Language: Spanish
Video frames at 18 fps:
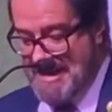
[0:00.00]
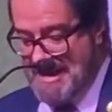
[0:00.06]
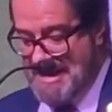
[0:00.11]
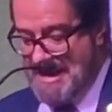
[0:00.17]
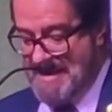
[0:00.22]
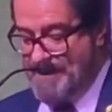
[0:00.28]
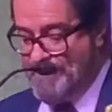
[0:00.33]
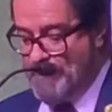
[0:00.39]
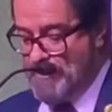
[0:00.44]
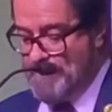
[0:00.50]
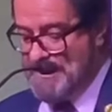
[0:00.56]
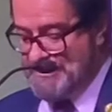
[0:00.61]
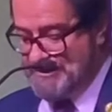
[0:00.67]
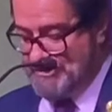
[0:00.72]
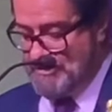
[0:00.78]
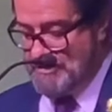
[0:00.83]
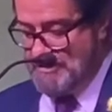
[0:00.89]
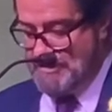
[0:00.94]
la
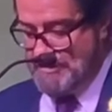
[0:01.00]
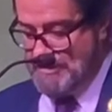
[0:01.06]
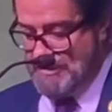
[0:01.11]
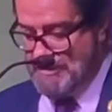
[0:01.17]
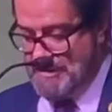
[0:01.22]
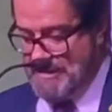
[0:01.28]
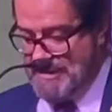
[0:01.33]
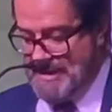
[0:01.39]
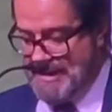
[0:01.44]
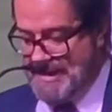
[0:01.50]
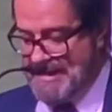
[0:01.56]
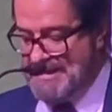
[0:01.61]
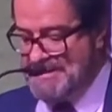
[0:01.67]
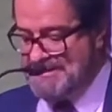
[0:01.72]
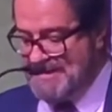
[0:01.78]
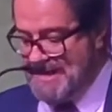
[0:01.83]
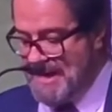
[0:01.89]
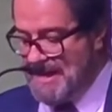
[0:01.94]
información y
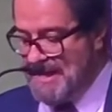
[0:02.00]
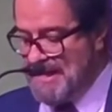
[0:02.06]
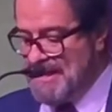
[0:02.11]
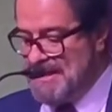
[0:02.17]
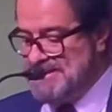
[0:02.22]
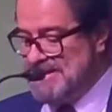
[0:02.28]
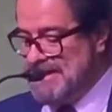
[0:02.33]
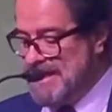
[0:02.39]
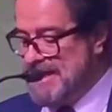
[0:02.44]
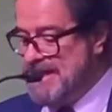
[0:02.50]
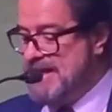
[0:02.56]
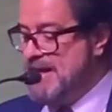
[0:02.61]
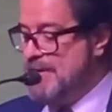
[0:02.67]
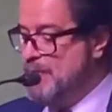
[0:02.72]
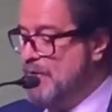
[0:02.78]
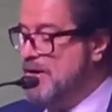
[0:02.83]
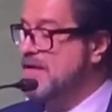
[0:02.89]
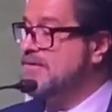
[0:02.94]
sé que se quedan
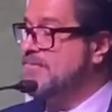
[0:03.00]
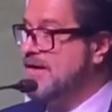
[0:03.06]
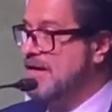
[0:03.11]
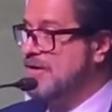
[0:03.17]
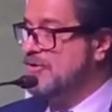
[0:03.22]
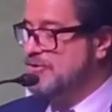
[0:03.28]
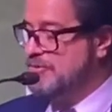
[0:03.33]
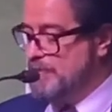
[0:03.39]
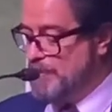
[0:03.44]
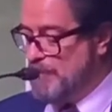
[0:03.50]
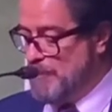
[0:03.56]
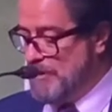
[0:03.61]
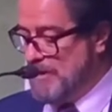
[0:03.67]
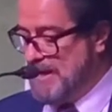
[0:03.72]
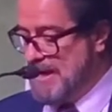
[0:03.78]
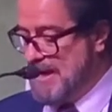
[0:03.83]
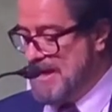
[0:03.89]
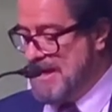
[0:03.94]
en buenas manos
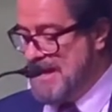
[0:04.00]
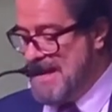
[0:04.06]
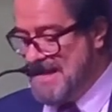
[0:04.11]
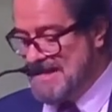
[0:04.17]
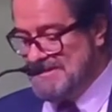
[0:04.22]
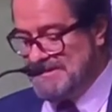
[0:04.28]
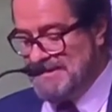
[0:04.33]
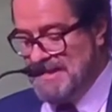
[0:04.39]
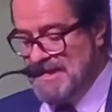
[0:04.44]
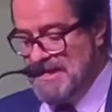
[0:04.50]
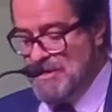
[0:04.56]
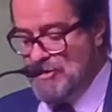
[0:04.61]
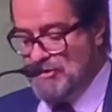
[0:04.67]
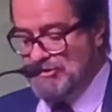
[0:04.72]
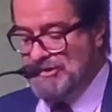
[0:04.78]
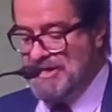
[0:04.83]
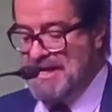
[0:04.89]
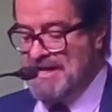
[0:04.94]
porque las y
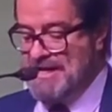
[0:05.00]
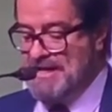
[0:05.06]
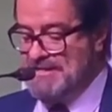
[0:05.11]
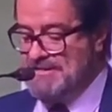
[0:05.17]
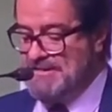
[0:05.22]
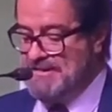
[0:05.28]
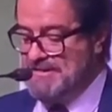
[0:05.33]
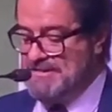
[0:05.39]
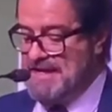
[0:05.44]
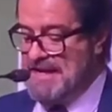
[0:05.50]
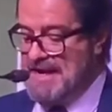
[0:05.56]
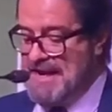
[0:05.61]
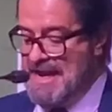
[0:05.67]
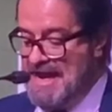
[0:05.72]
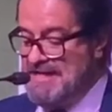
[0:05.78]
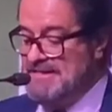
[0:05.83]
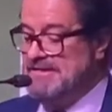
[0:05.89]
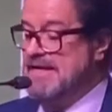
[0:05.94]
los celayenses,
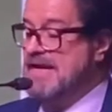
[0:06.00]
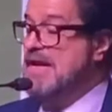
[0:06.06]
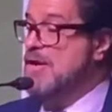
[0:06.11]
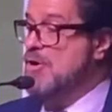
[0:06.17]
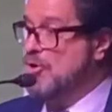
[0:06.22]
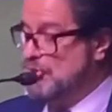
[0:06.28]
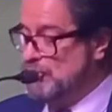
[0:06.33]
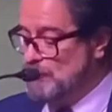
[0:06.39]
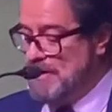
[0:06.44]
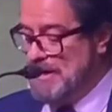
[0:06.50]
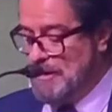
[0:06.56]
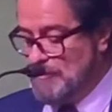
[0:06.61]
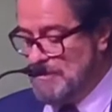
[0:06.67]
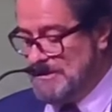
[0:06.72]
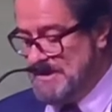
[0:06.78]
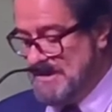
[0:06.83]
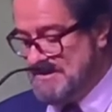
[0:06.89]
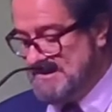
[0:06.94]
las y los
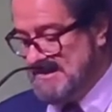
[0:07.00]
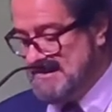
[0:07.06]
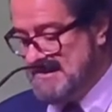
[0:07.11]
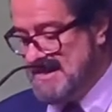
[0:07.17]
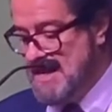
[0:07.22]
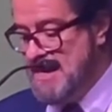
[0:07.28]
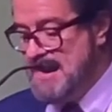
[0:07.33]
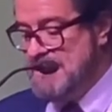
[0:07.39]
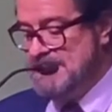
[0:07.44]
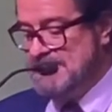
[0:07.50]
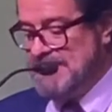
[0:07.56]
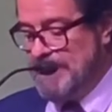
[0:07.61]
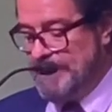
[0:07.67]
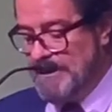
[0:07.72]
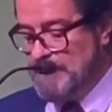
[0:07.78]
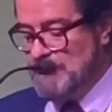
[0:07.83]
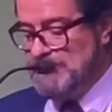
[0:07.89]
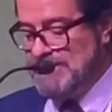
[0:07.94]
guanajuatenses
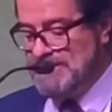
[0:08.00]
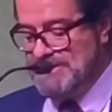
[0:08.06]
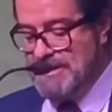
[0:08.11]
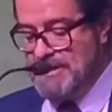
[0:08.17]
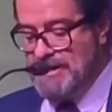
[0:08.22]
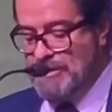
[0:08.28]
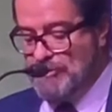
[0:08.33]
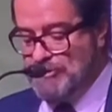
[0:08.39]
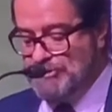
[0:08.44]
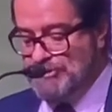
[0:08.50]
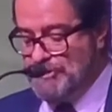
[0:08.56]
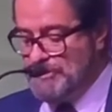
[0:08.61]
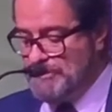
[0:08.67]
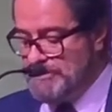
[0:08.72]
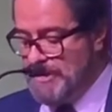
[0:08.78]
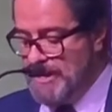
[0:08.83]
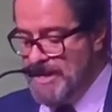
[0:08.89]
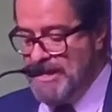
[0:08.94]
sabemos hacer
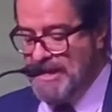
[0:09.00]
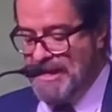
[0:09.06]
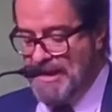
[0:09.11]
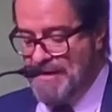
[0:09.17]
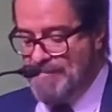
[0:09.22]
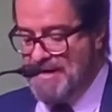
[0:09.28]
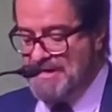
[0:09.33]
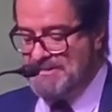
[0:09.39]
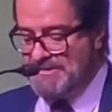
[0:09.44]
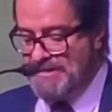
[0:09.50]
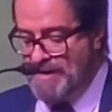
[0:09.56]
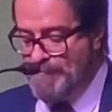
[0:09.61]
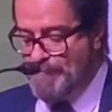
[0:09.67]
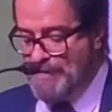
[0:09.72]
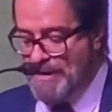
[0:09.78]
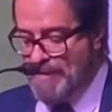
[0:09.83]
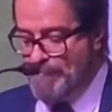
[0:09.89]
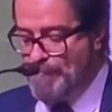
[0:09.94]
negocios y ver
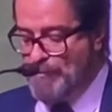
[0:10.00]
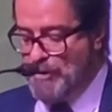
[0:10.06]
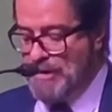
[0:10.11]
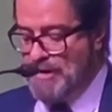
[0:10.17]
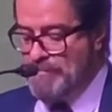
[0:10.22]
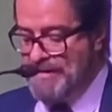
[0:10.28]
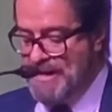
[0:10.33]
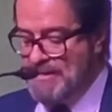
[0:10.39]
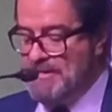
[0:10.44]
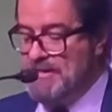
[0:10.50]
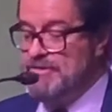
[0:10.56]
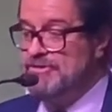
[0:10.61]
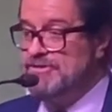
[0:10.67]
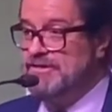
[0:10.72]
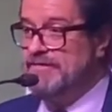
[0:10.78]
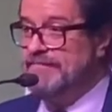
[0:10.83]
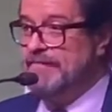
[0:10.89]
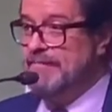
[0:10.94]
siempre por el bien de nuestras